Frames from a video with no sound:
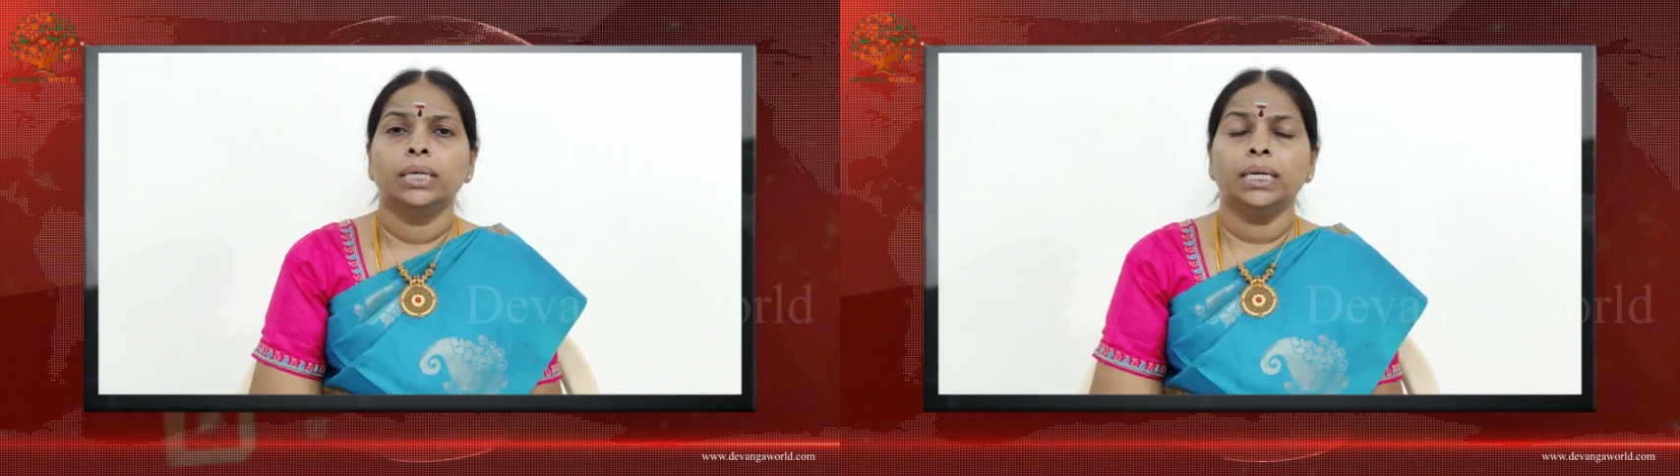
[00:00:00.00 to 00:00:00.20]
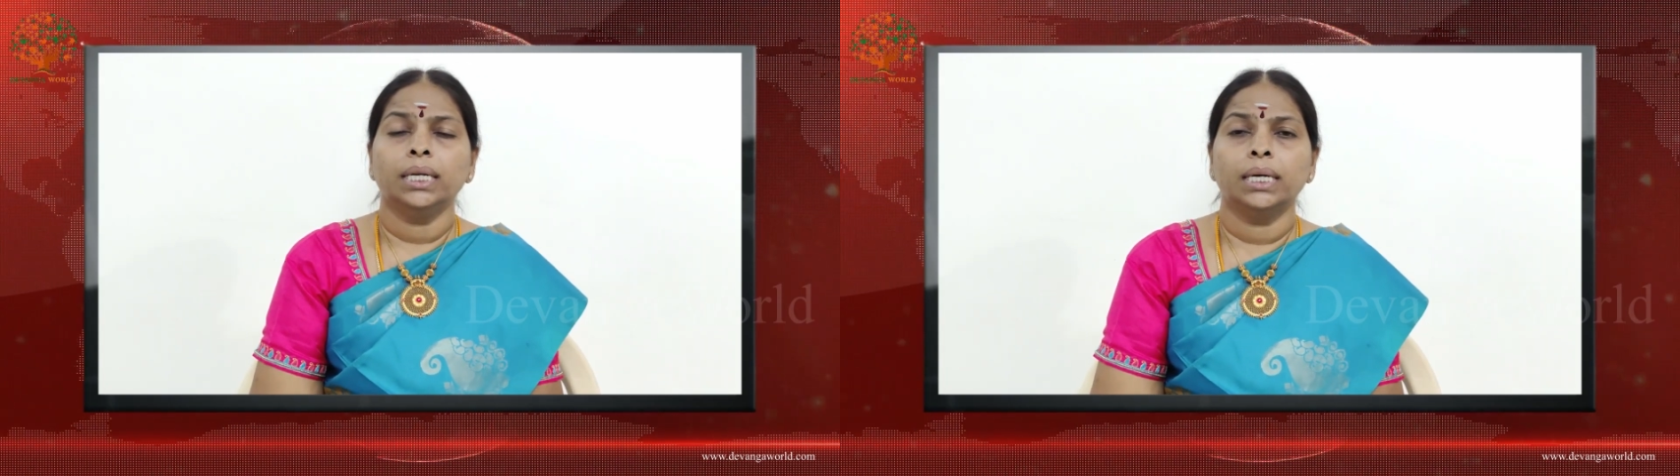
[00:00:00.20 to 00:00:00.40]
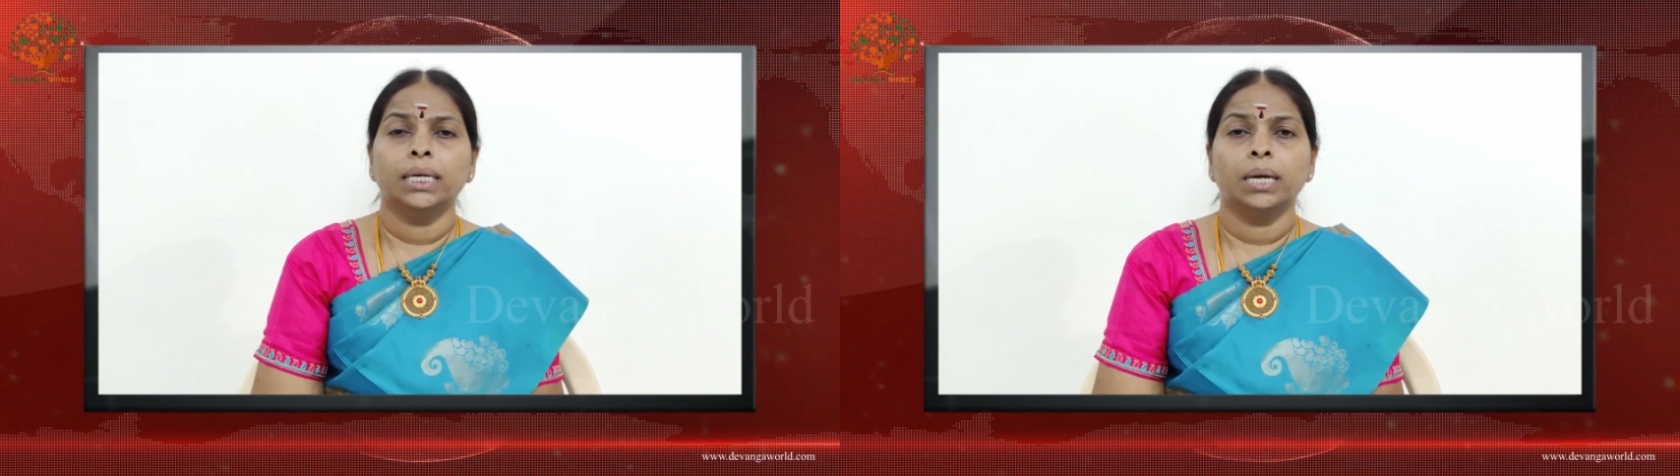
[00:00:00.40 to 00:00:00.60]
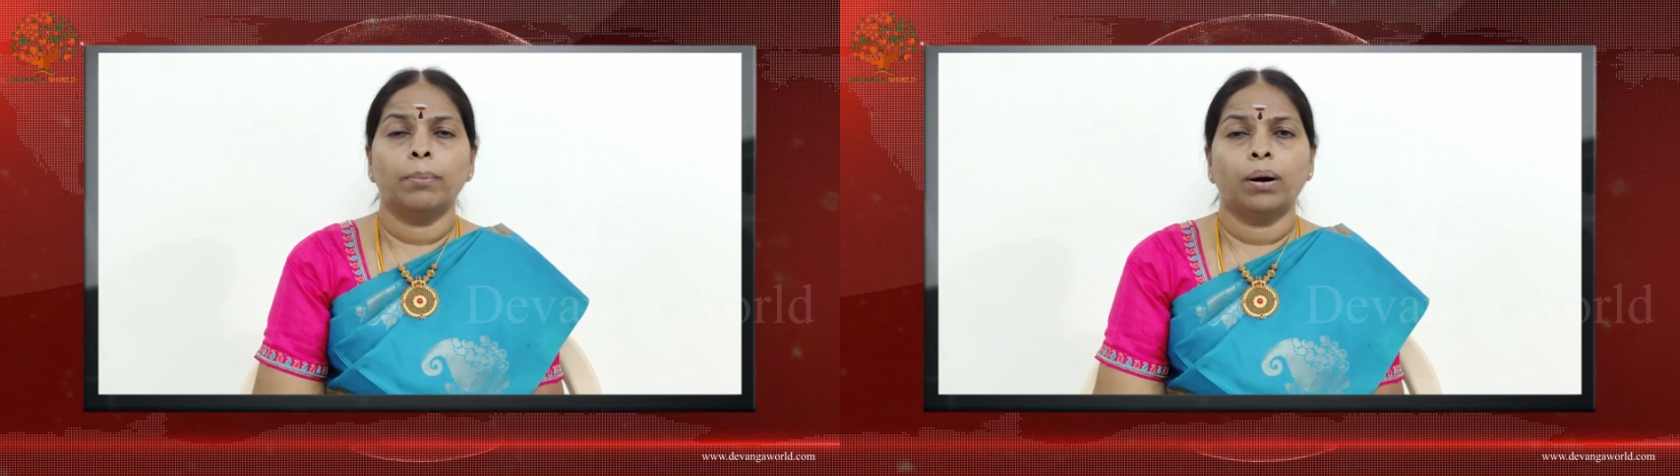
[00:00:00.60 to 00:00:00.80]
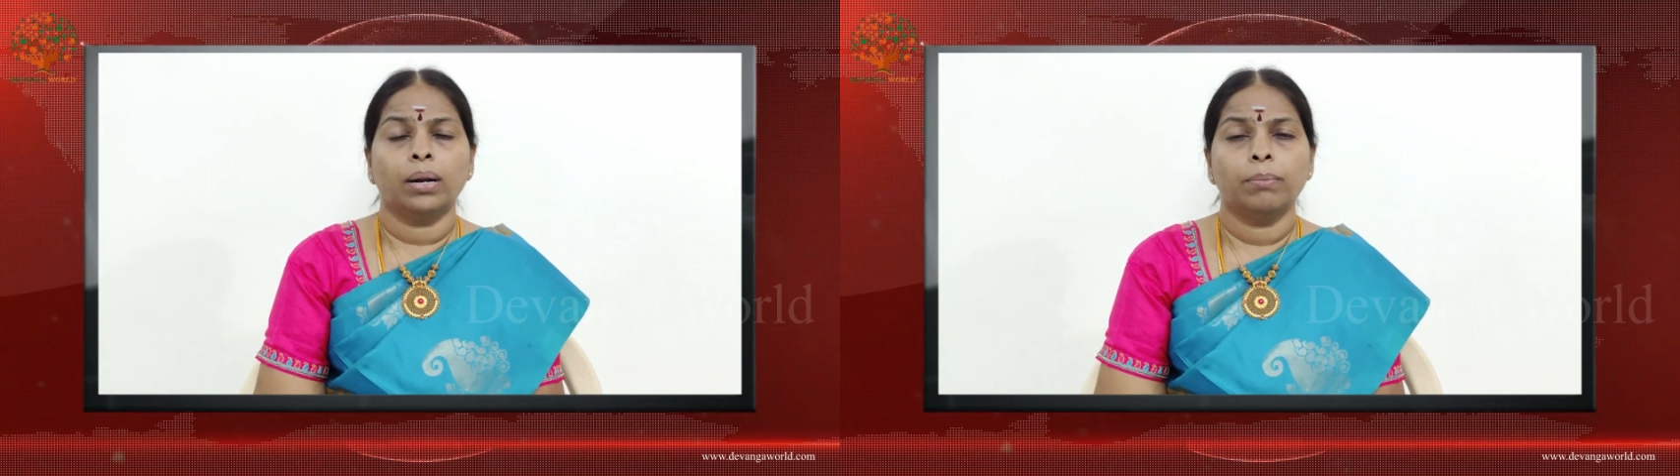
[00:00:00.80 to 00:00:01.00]
நீண்ட நெடிய
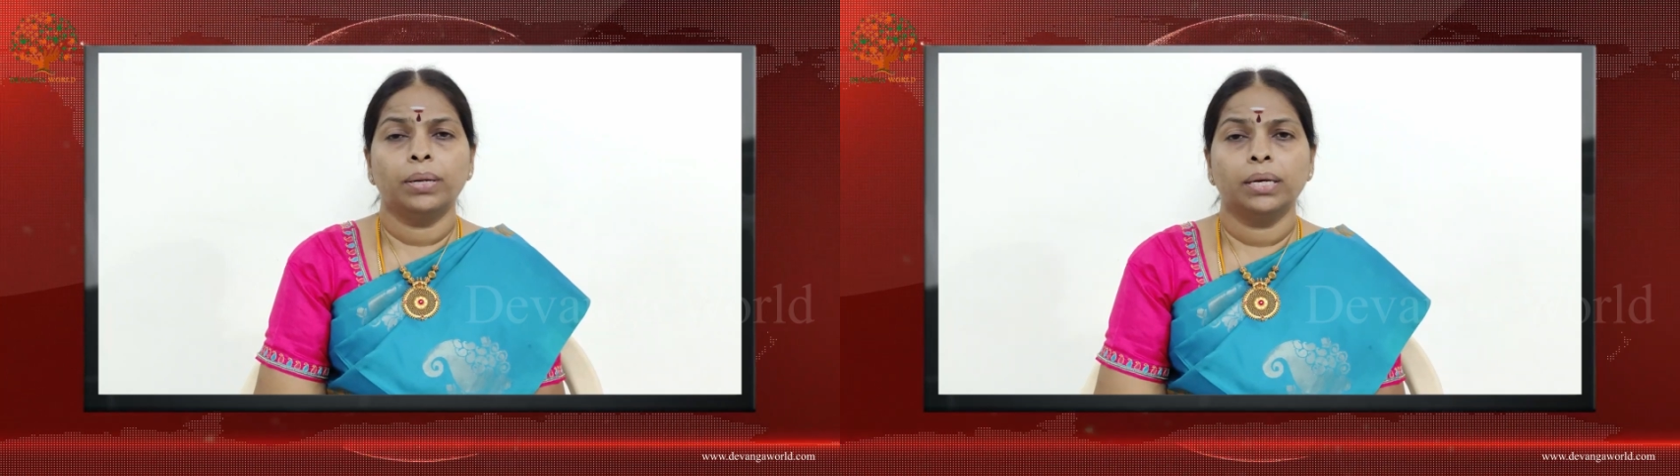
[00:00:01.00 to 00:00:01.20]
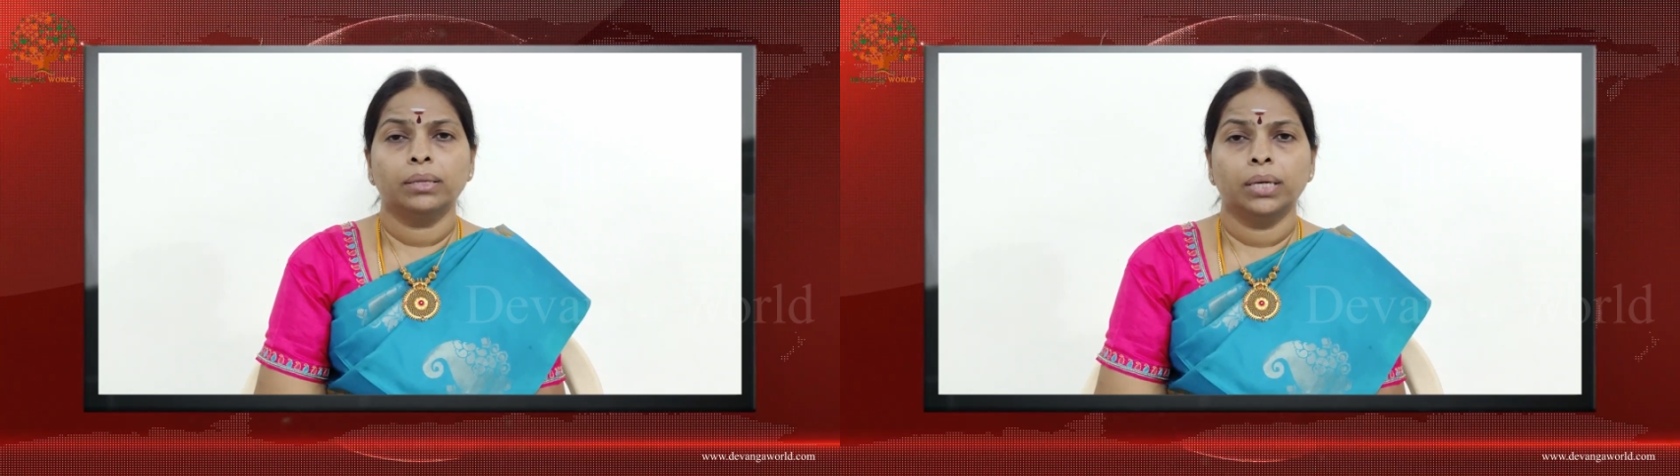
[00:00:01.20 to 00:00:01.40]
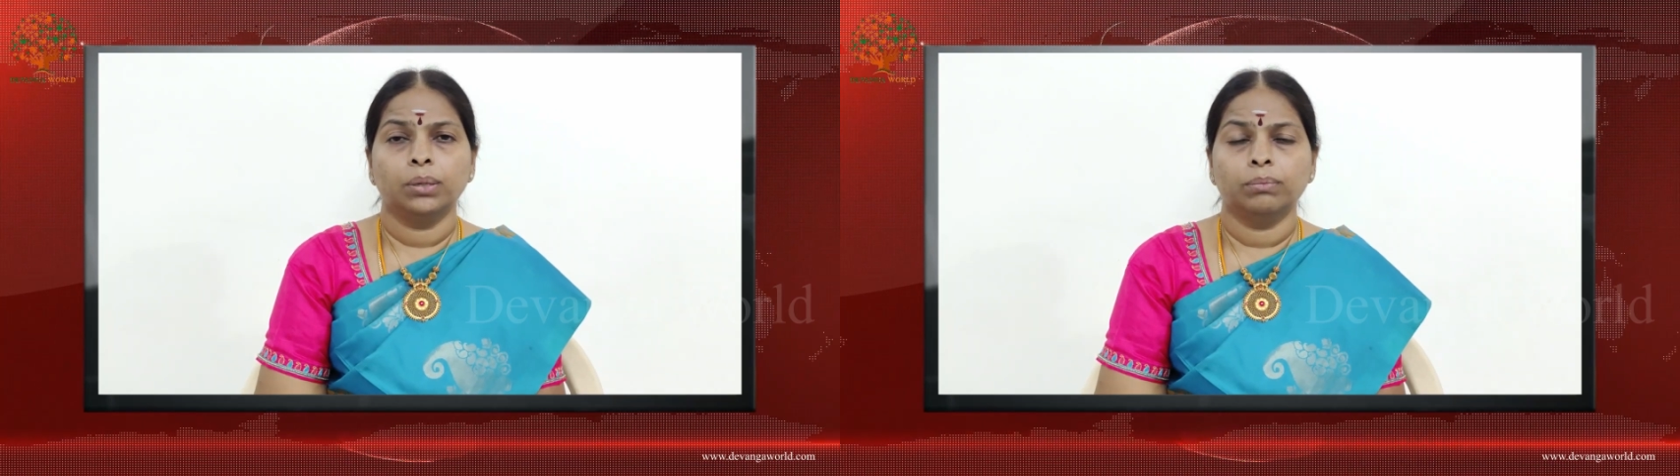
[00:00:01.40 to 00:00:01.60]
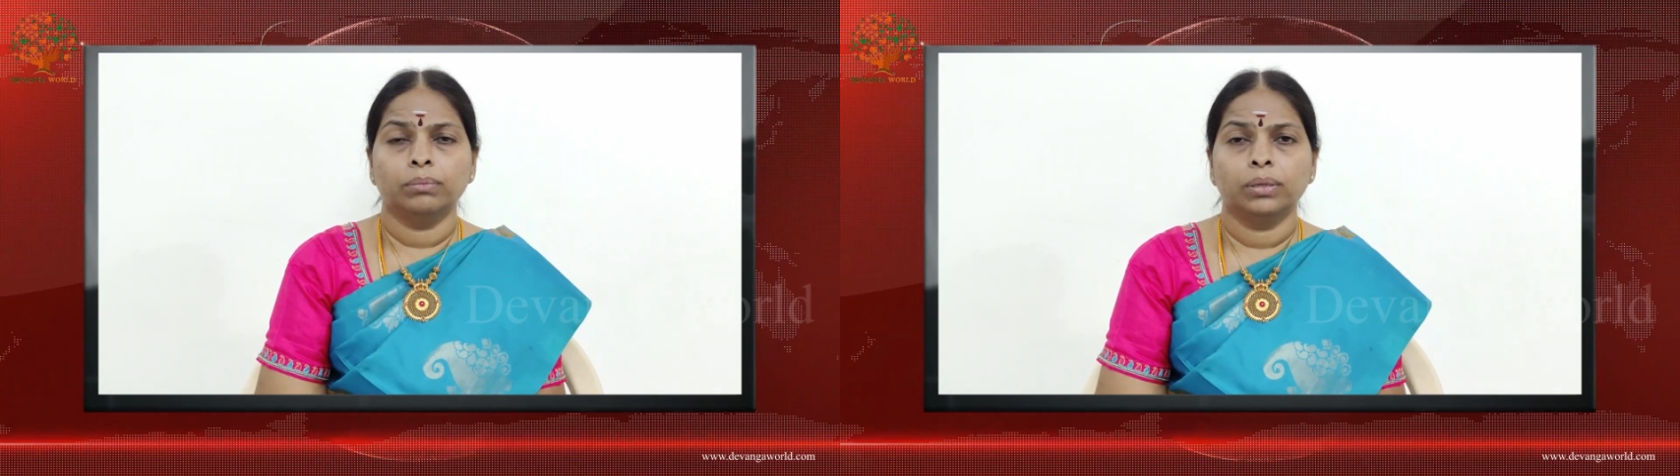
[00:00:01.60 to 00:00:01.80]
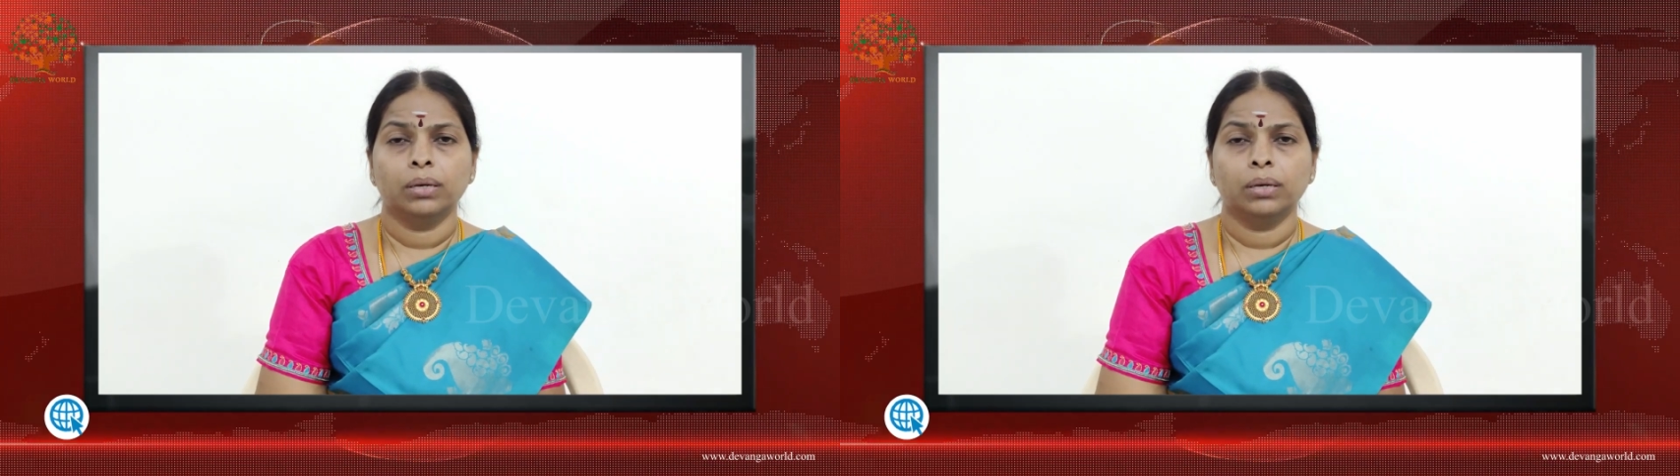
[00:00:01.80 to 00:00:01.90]
பாரம்பரியத்தையும்